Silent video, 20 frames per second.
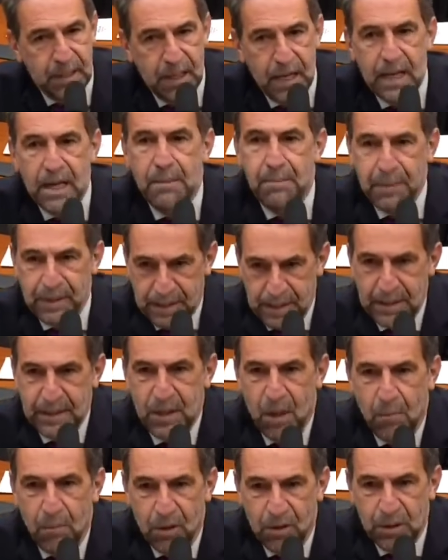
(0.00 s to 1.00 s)
Era apresentar
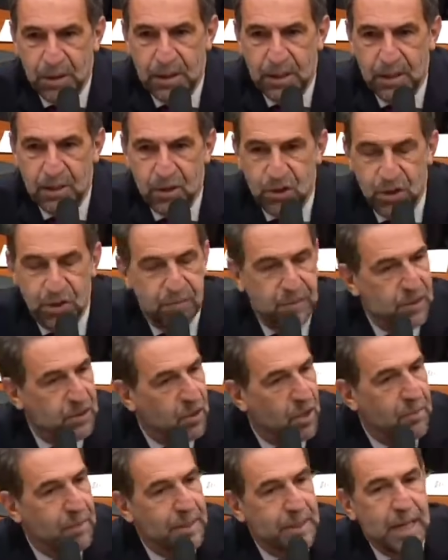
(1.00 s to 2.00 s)
uma alternativa de
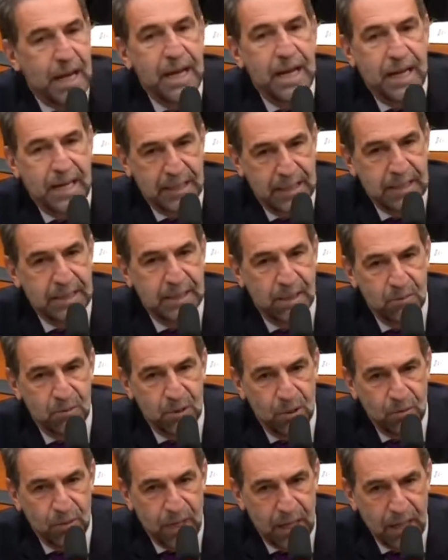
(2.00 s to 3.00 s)
aumentar a arrecadação de
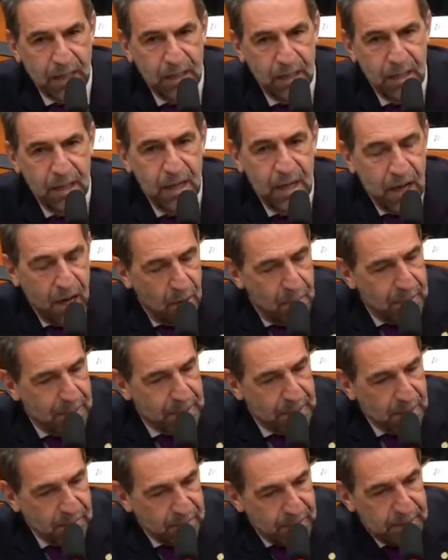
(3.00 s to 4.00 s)
alguém,
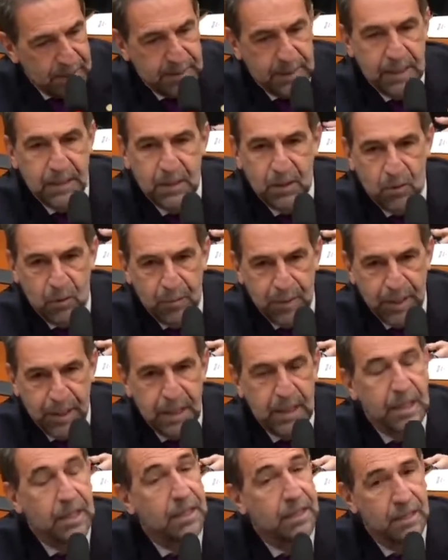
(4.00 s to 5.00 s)
aumentava a receita e
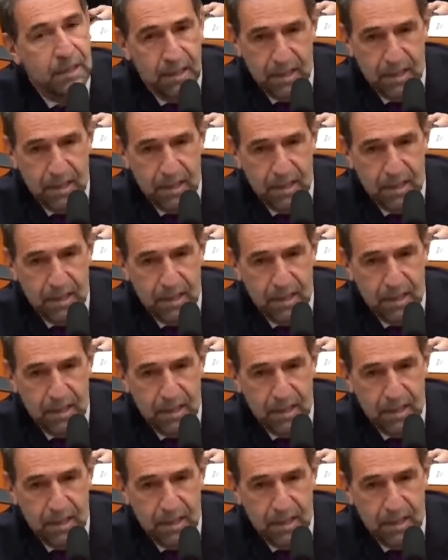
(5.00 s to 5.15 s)
cobriria.